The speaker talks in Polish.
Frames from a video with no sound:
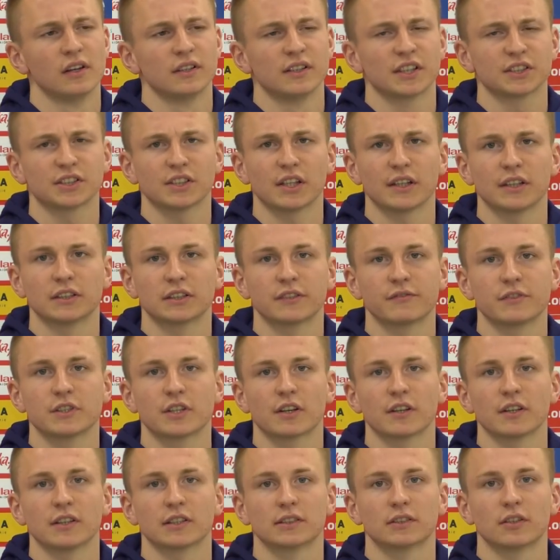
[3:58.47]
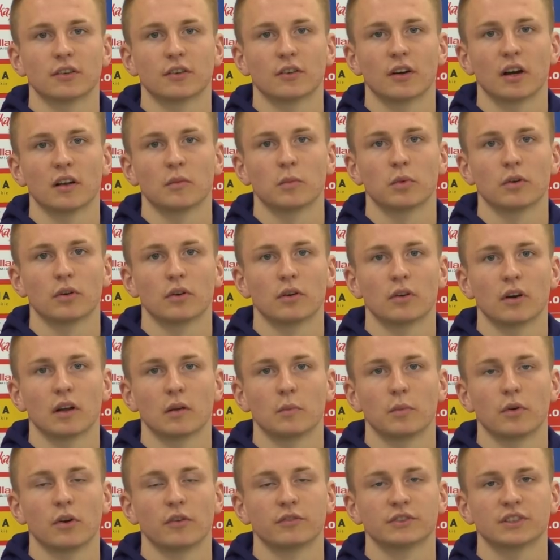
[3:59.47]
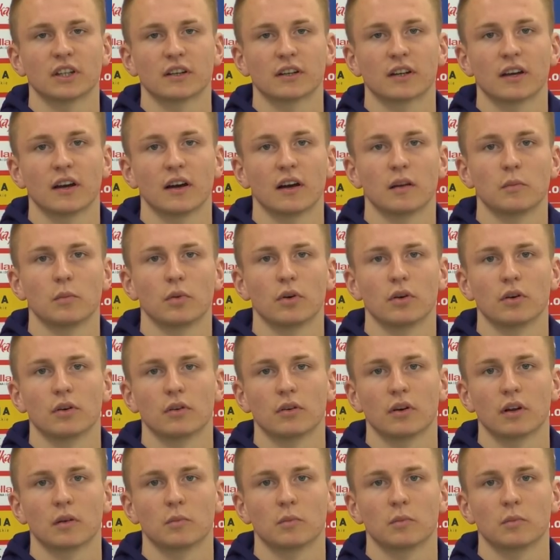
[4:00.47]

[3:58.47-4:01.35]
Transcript: na śniadanie zwyczaj jest to albo, albo owsianka, albo,